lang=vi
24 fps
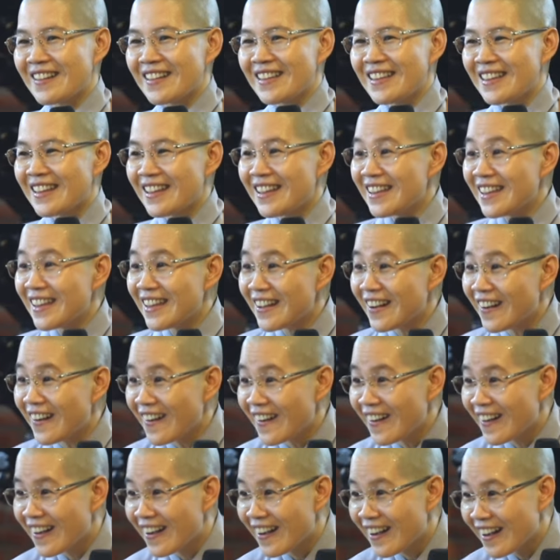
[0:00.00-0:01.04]
này những cái gì đó
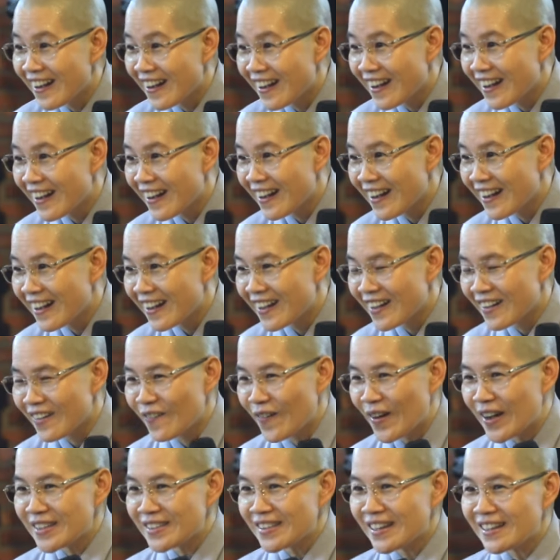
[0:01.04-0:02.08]

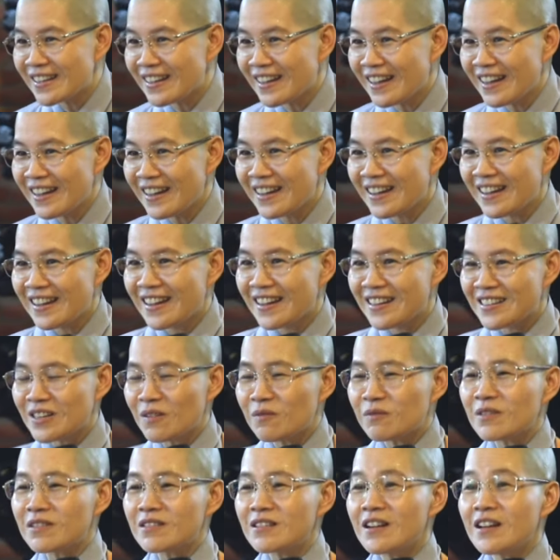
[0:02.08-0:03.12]
ngoài tình hả
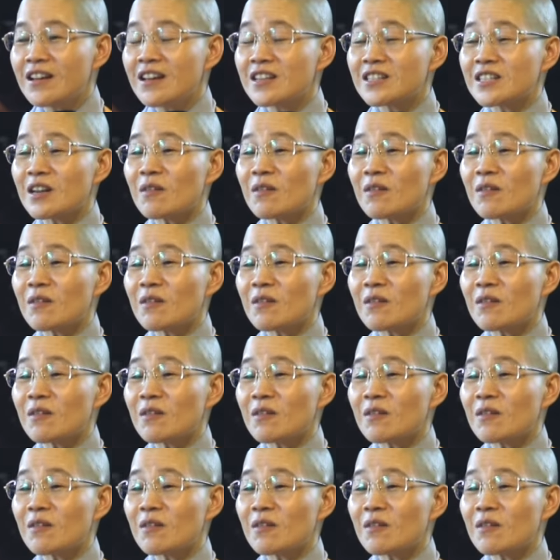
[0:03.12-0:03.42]
trong